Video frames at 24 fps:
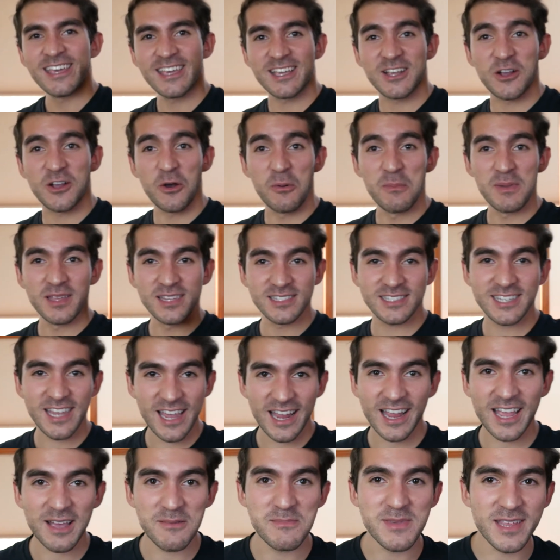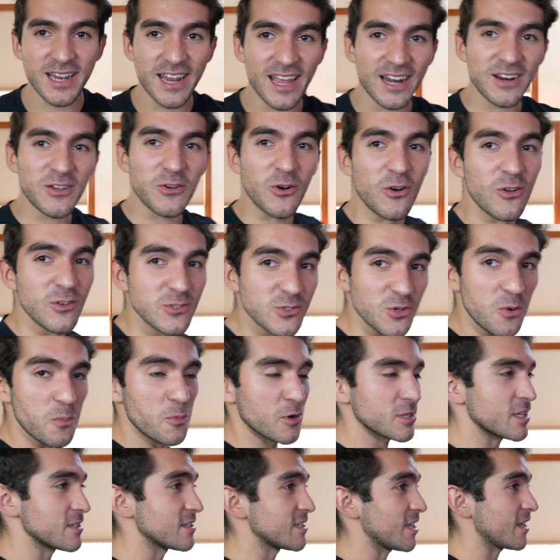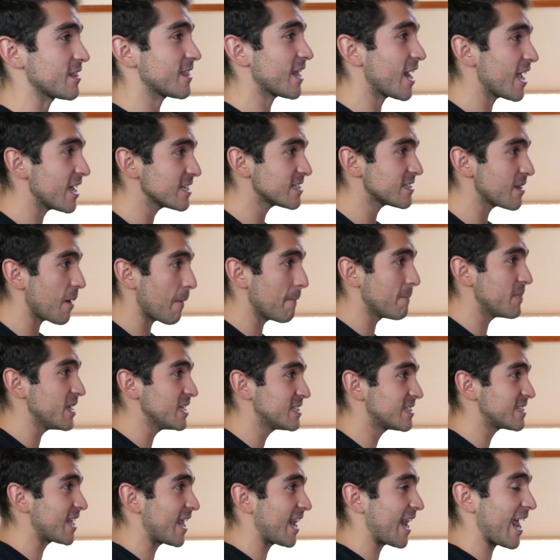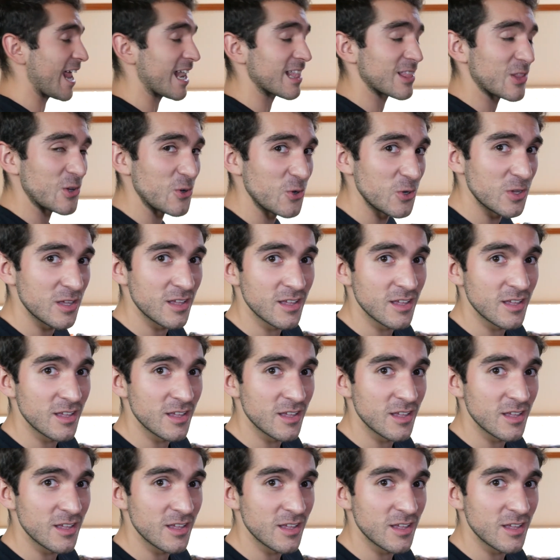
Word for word: y comencé a caminar con los hombros hacia atrás, viste en alto